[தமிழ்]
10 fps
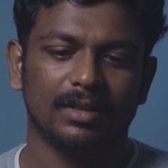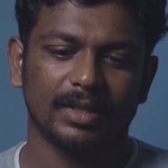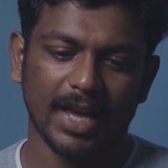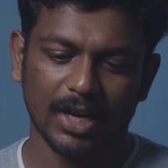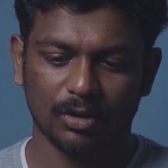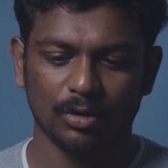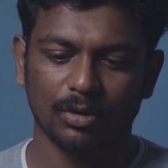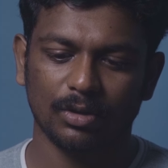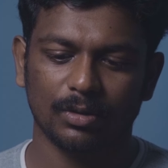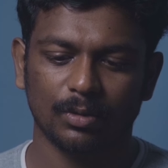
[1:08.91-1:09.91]

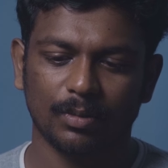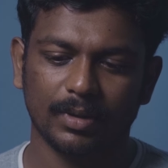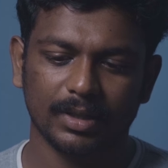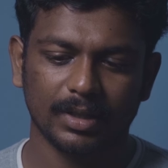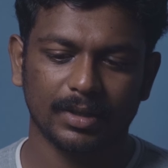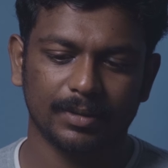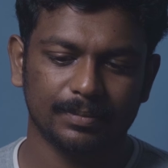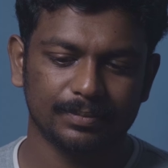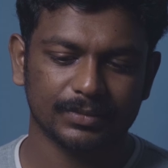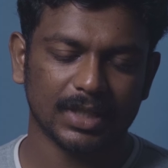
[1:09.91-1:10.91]
கேரக்டரும் ஒரு மாதிரி
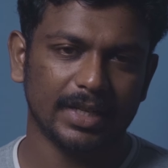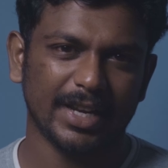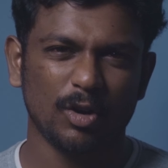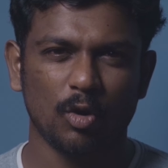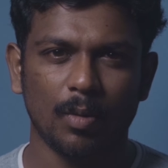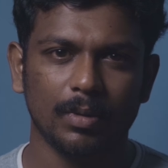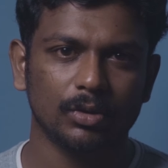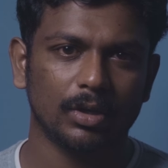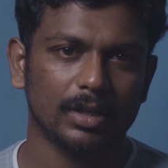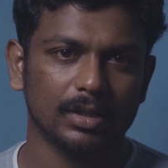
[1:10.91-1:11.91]
நிறைய
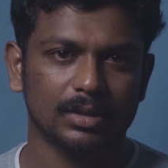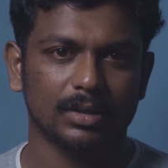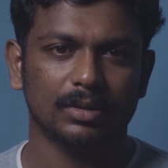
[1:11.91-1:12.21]
கோபத்தோடு இருந்துச்சு